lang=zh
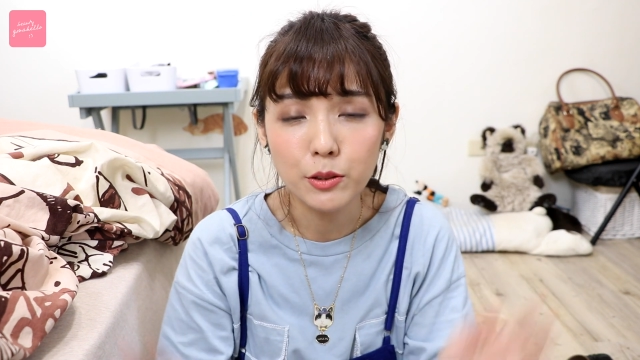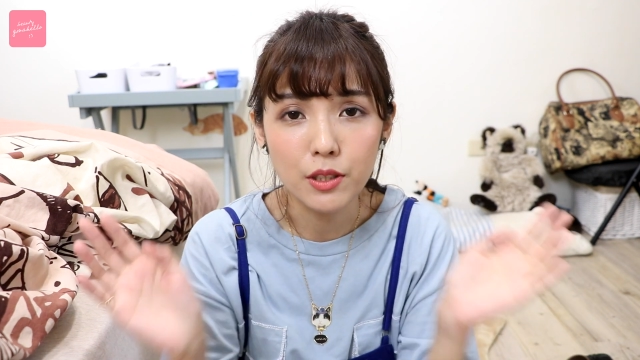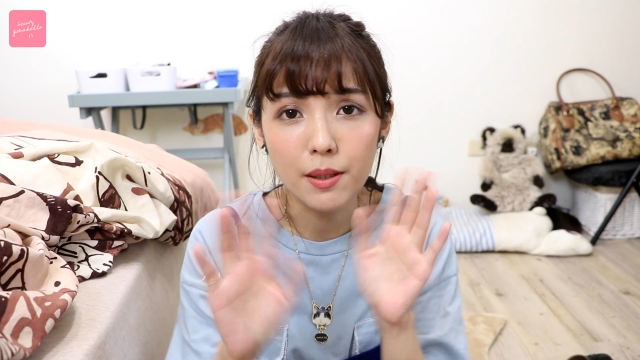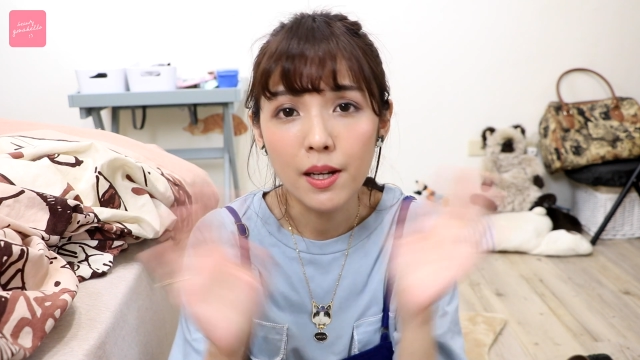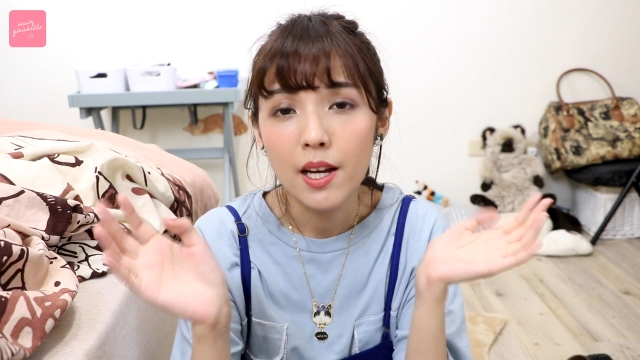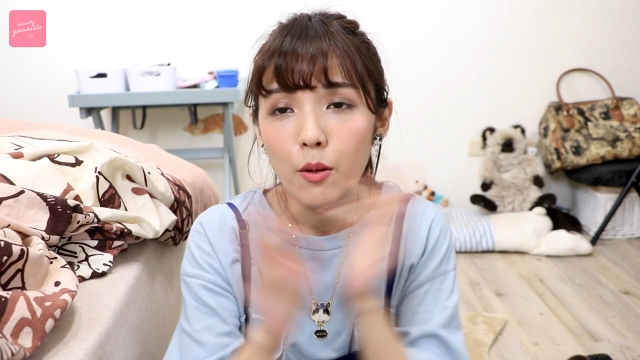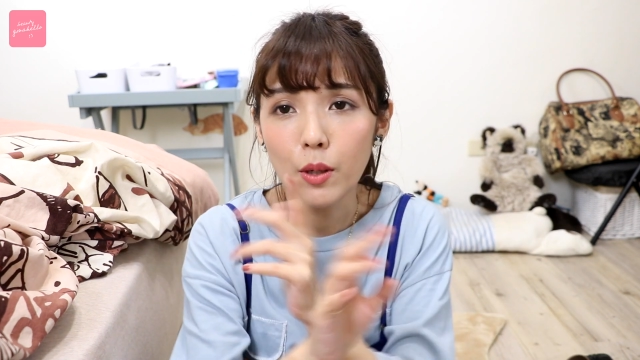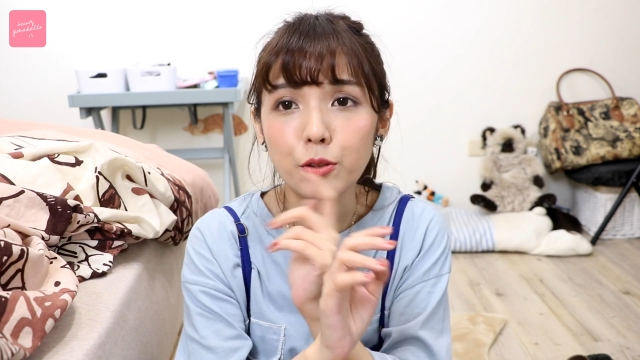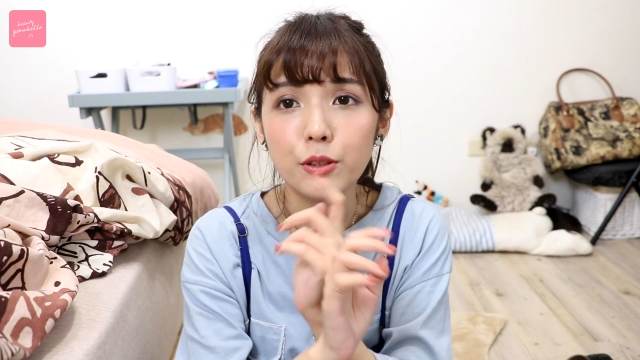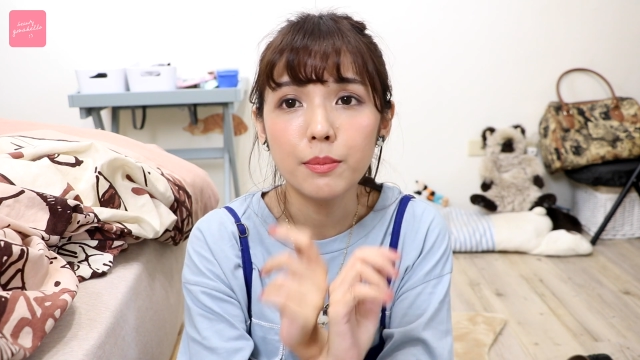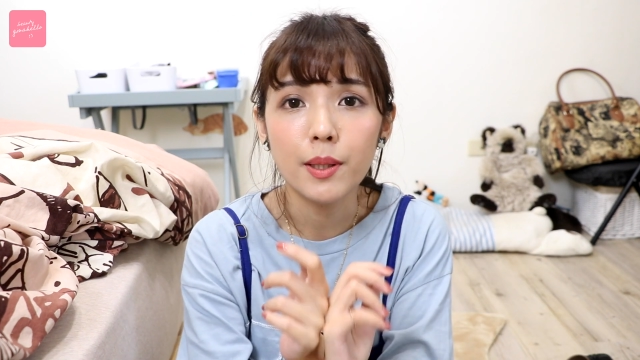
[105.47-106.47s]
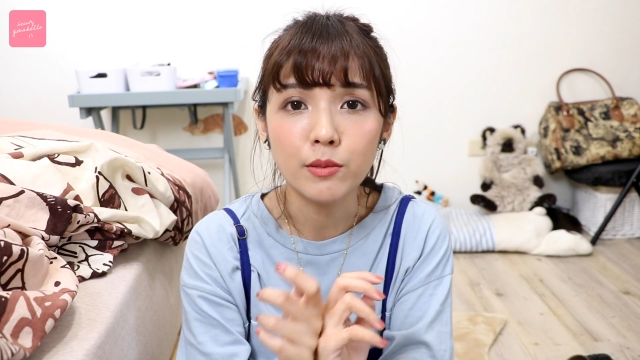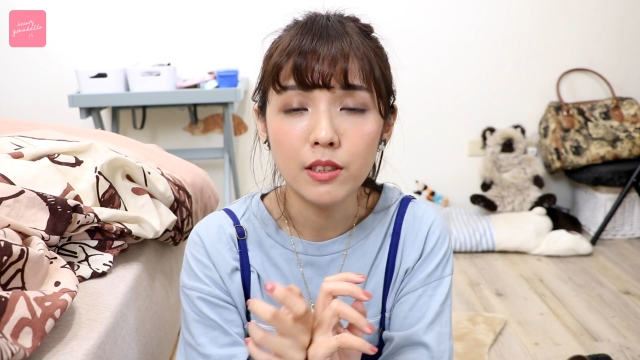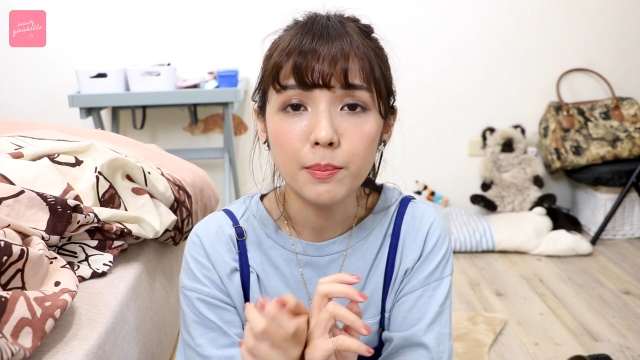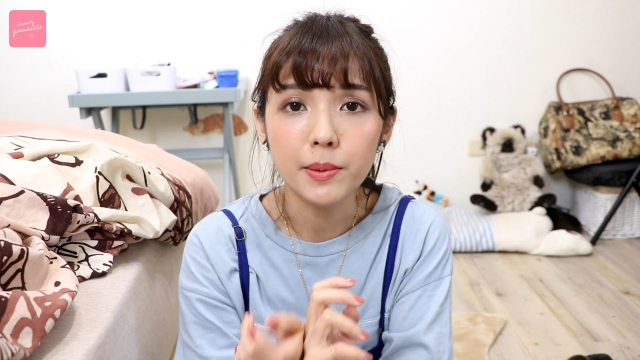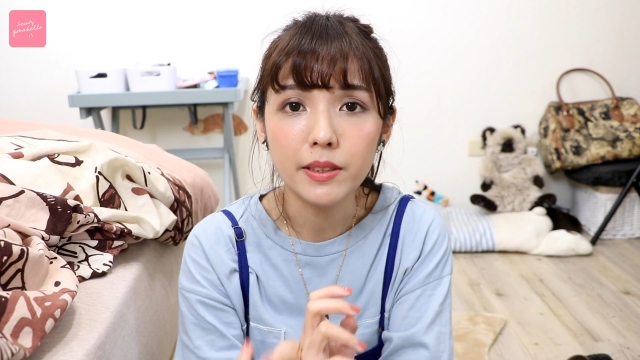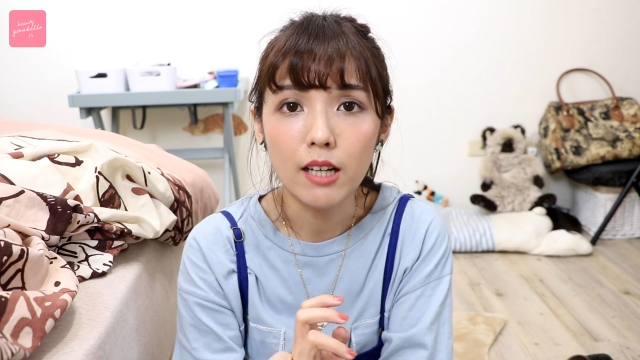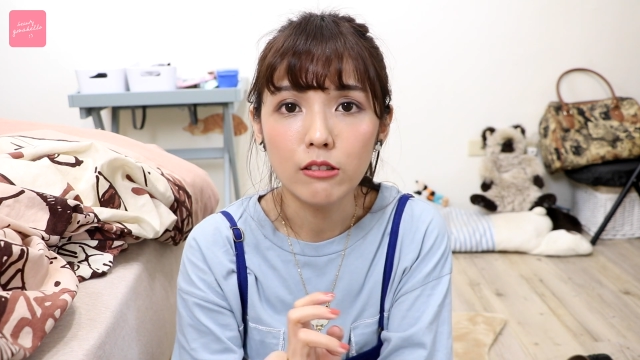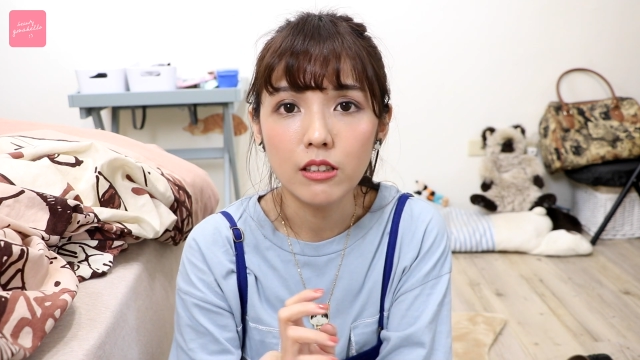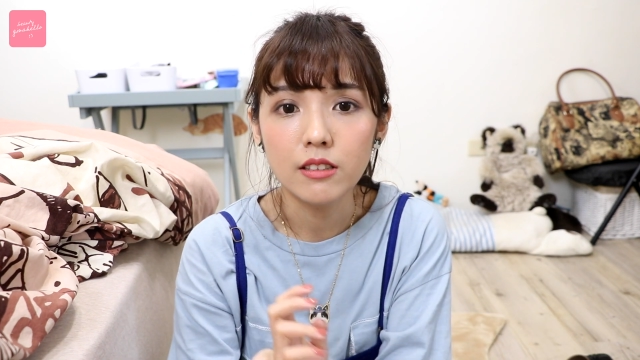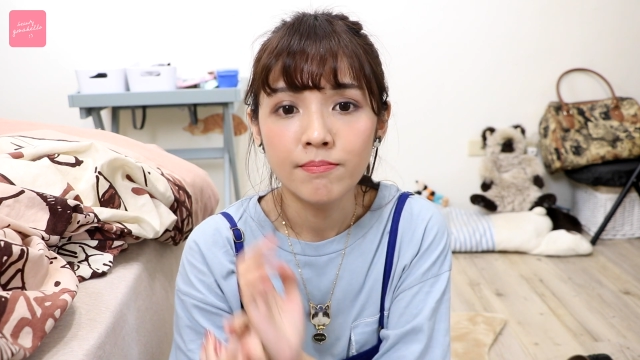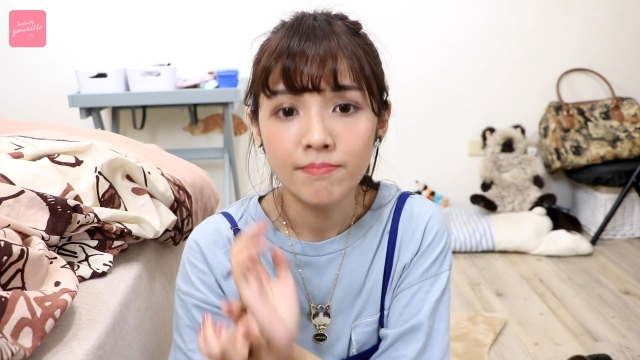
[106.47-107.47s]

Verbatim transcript: 觉得完全是没有这个必要的。